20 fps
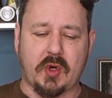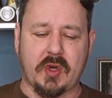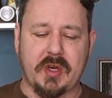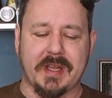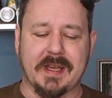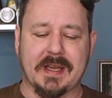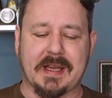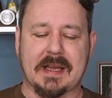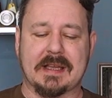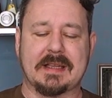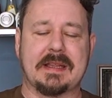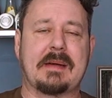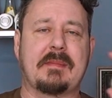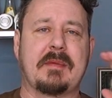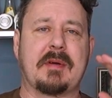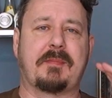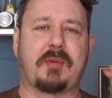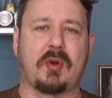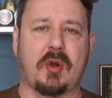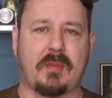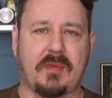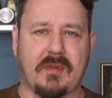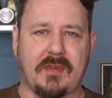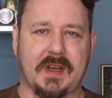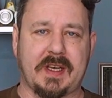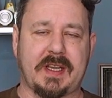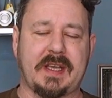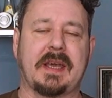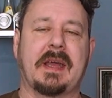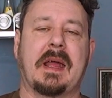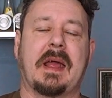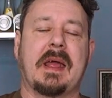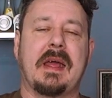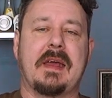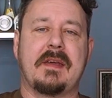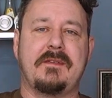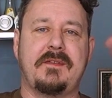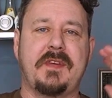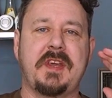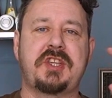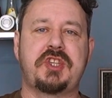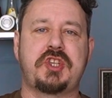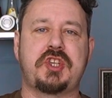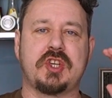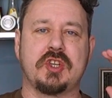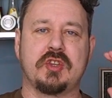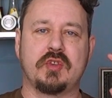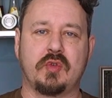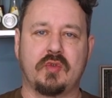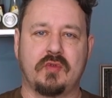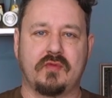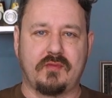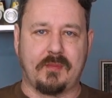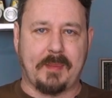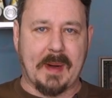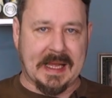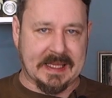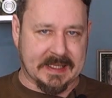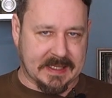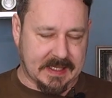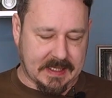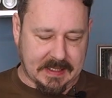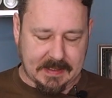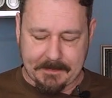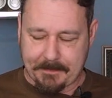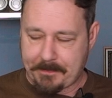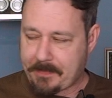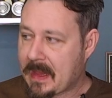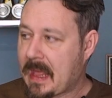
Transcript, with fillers: вторник, когда мы пробовали ветчину в банках.